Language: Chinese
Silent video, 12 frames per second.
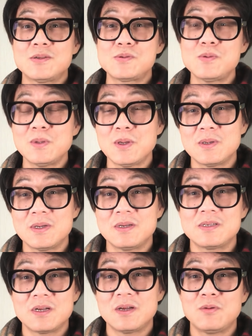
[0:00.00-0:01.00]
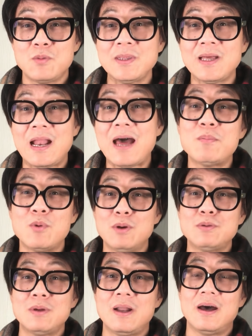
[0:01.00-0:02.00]
送到这个是关塔那
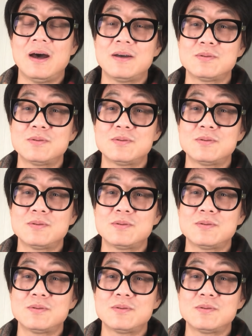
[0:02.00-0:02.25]
摩去了啊。